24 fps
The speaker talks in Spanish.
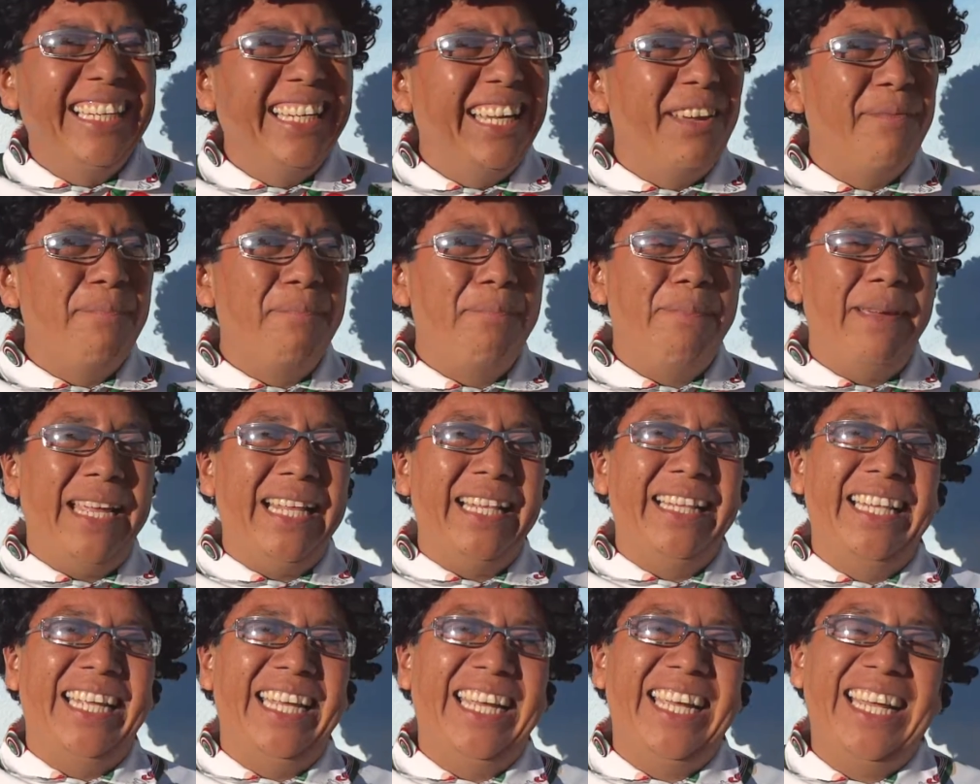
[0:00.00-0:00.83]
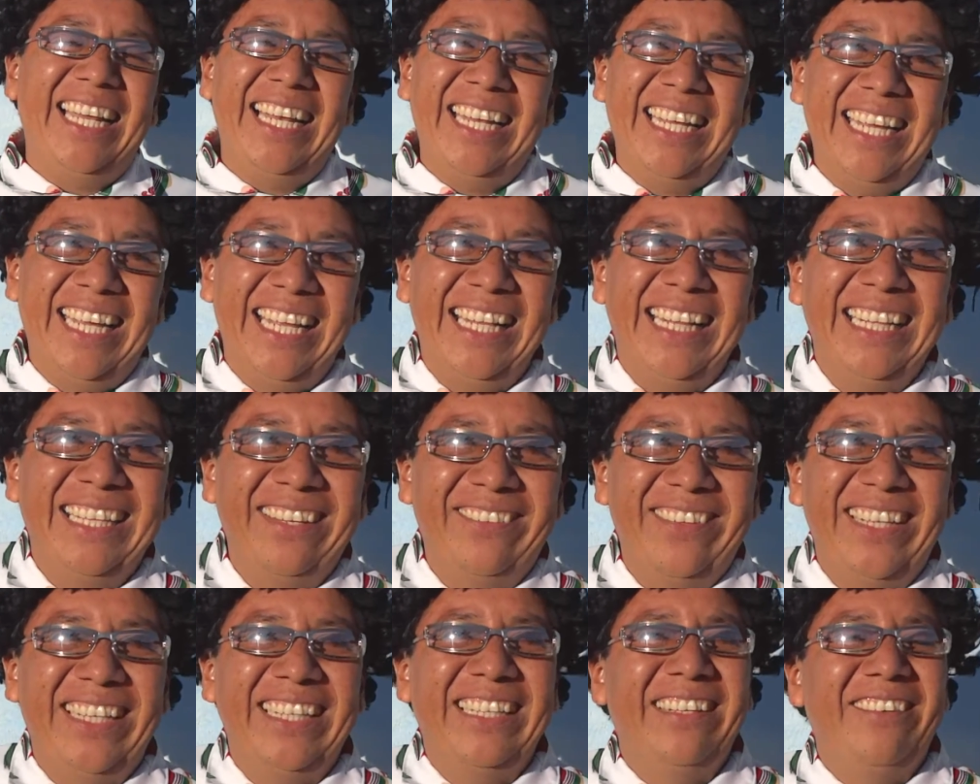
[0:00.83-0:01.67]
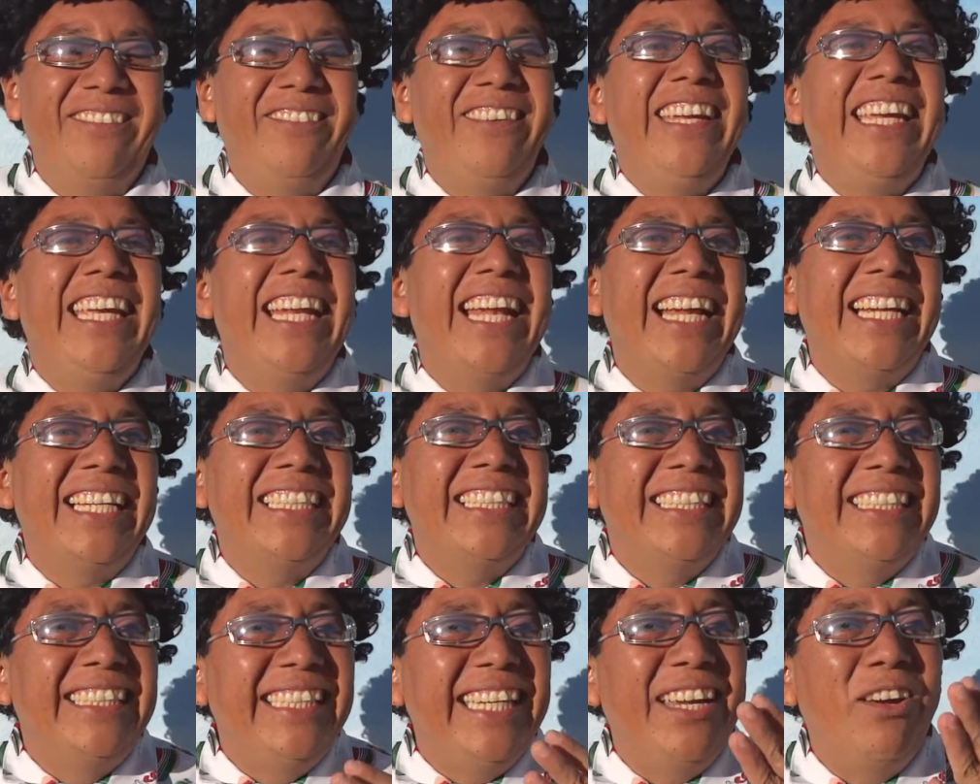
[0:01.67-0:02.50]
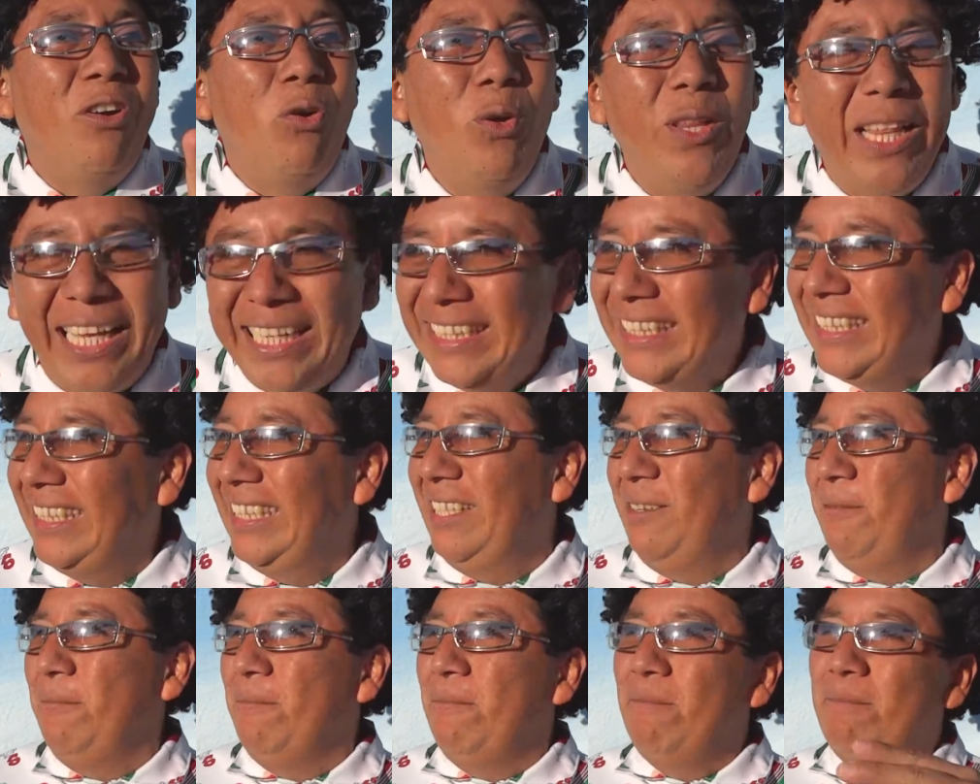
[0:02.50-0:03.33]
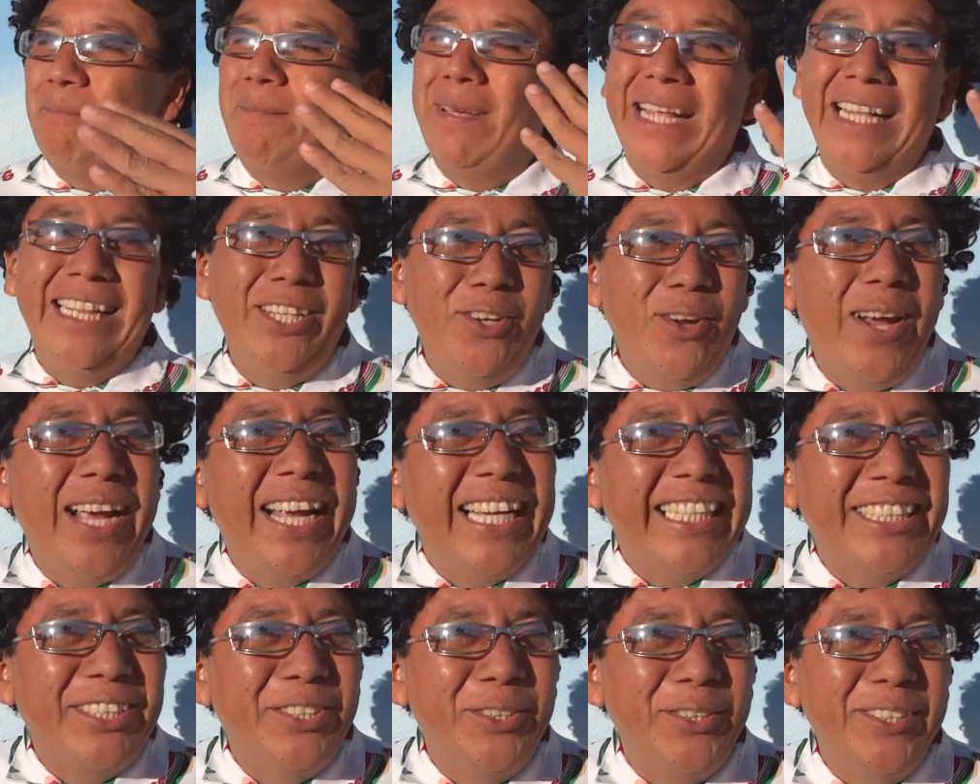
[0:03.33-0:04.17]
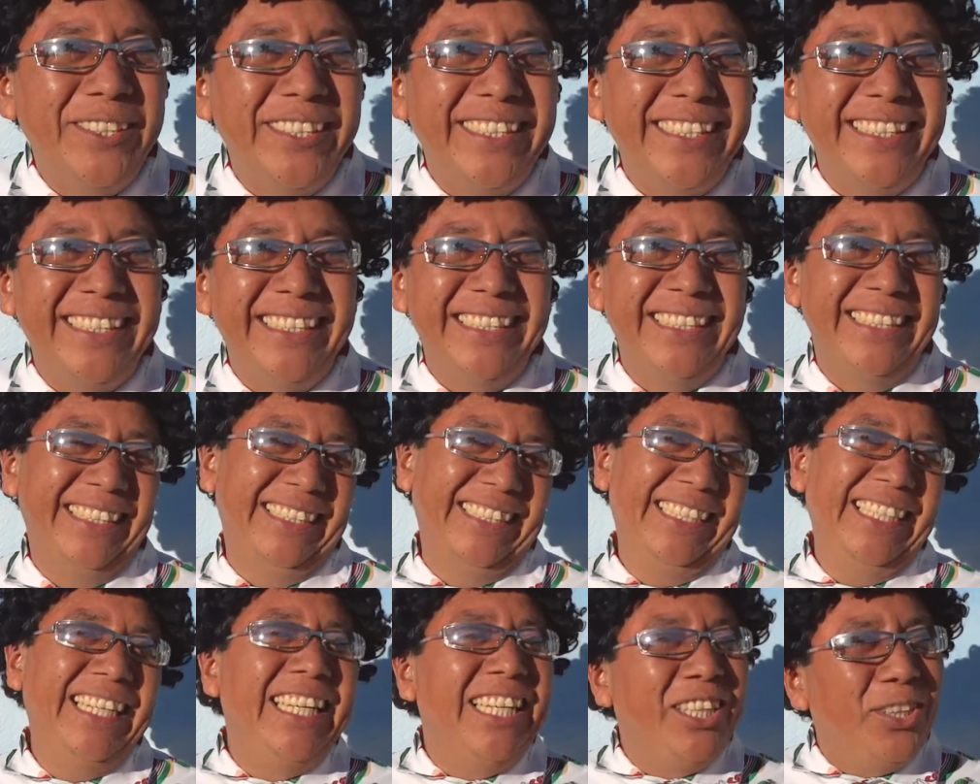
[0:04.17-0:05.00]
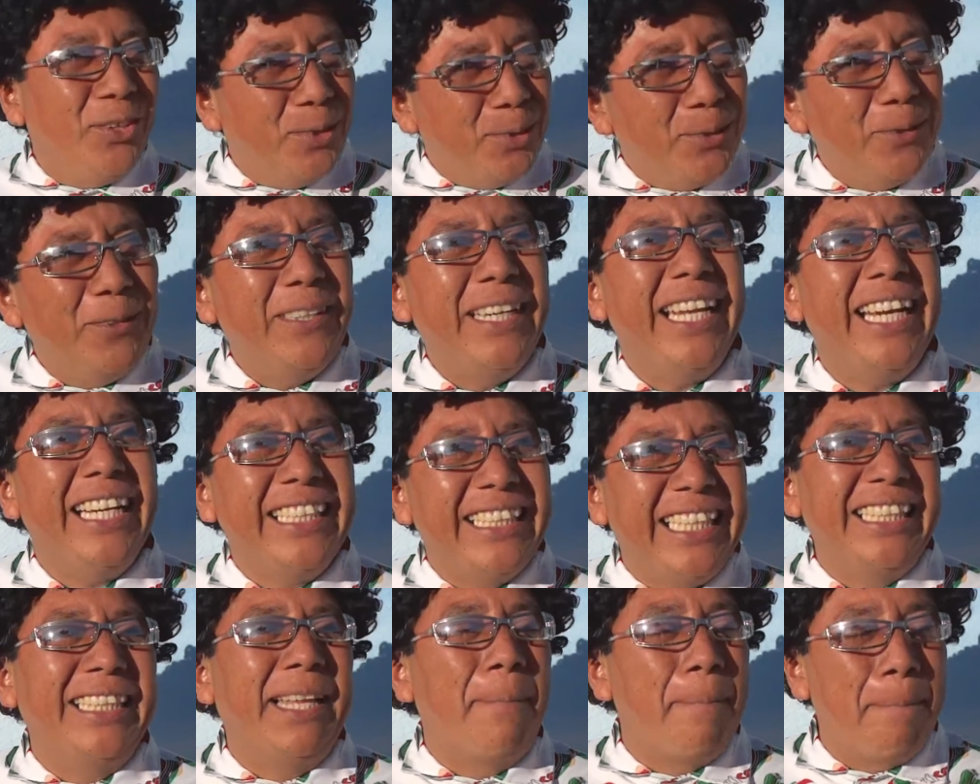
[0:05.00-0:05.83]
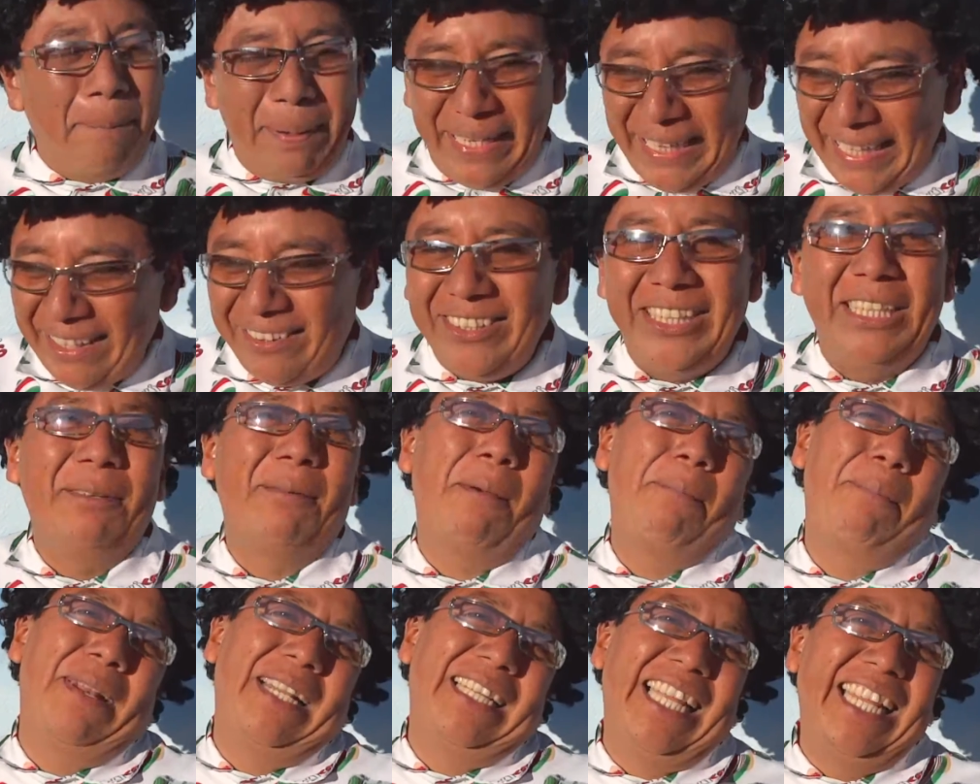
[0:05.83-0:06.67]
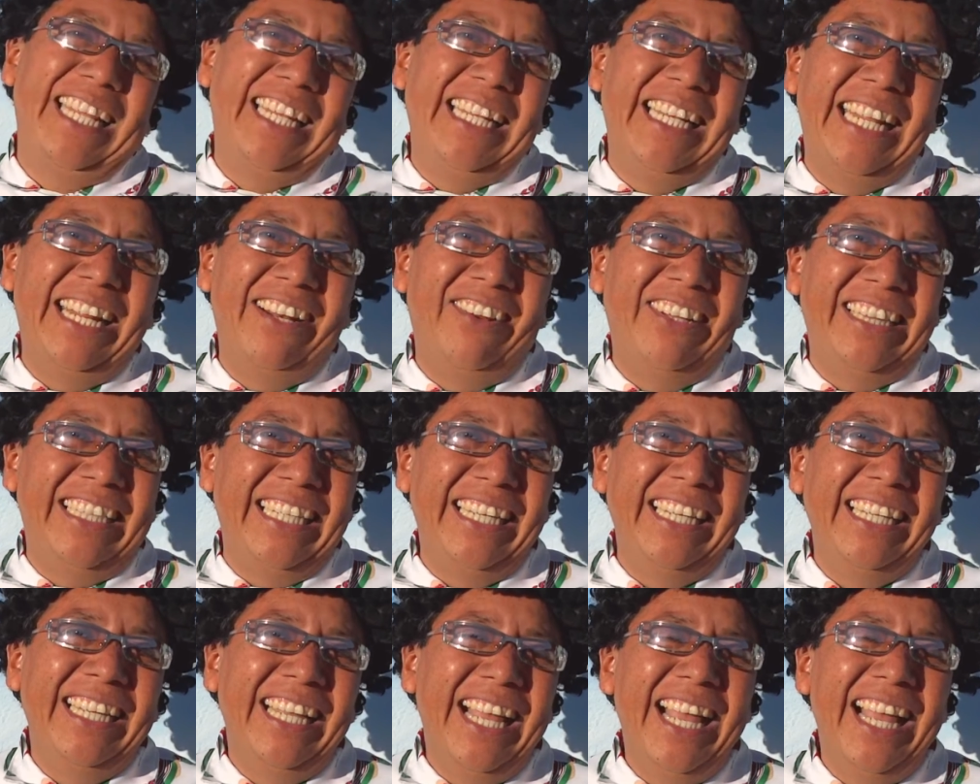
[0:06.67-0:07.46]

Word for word: qué pendeja la gente, güey. Mira, si Judas vendió a Jesús, ¿Tú crees que tan pendejo te va a apretar dinero a ti?